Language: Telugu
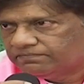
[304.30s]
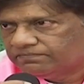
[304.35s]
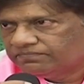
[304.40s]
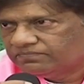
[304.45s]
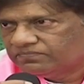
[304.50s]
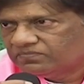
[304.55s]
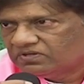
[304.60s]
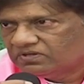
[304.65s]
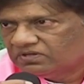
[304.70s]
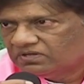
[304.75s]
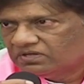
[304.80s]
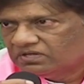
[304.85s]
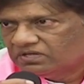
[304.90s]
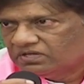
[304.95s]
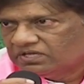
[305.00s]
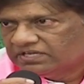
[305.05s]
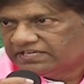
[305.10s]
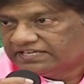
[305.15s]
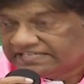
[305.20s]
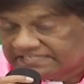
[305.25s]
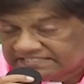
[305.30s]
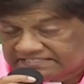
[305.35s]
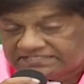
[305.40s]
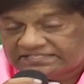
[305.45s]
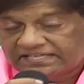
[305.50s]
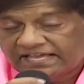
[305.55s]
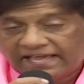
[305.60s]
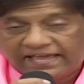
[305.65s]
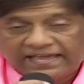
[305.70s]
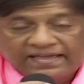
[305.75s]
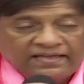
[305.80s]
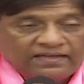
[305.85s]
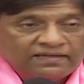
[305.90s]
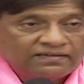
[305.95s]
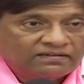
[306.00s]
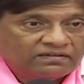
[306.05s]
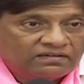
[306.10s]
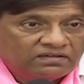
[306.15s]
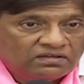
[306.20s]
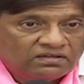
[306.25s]
e ఇస్తే
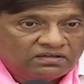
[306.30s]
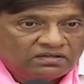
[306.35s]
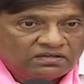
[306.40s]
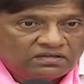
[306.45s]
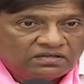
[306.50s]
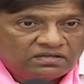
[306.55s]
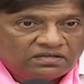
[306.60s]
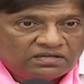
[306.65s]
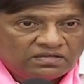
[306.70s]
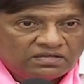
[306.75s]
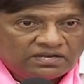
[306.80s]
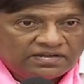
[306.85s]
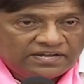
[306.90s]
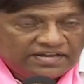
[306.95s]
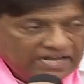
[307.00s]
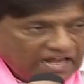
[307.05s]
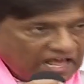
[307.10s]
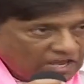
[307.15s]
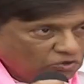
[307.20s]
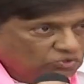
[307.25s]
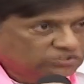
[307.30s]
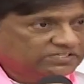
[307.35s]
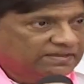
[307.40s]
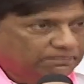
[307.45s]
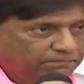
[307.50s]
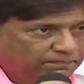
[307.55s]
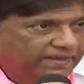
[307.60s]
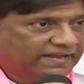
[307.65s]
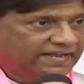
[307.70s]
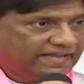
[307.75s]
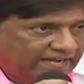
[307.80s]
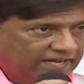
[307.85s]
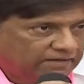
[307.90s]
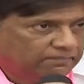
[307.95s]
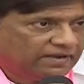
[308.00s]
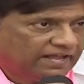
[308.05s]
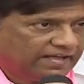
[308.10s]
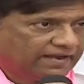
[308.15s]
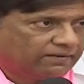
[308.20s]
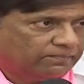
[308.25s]
నేను ఆ రోజు ఎంపీ
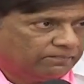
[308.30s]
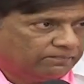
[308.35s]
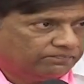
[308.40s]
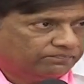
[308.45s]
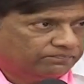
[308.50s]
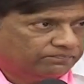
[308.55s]
కరీంనగర్